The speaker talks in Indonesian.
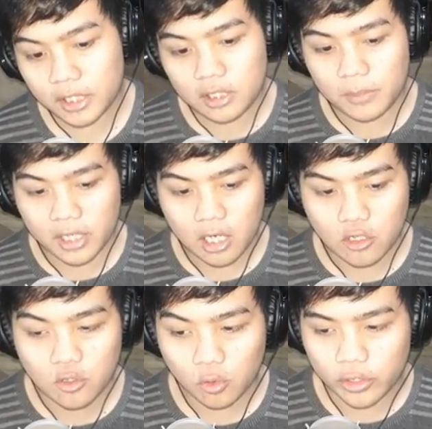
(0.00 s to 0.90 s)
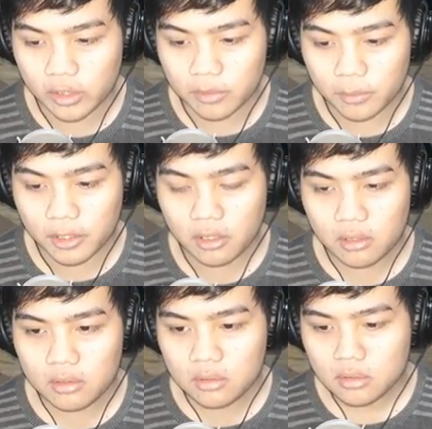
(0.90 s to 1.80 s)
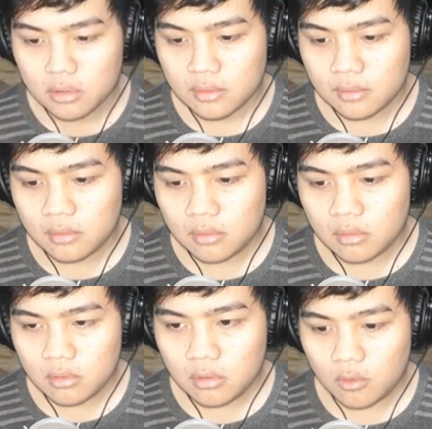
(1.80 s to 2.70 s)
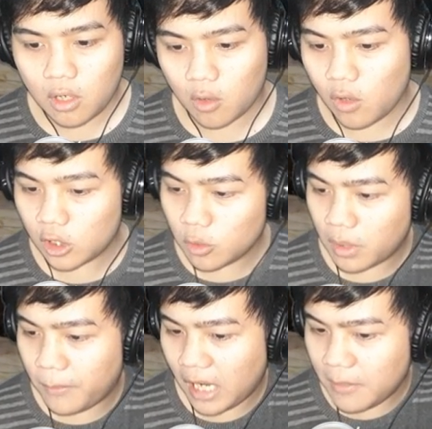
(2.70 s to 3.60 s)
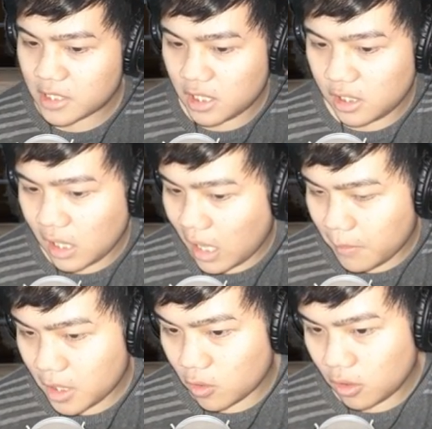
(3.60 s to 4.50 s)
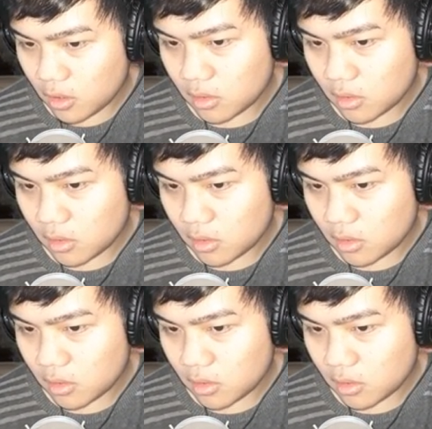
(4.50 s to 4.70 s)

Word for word: kita beneran harus nunggu ya teman-teman wah gua gak tau berapa lama sih ini lama loh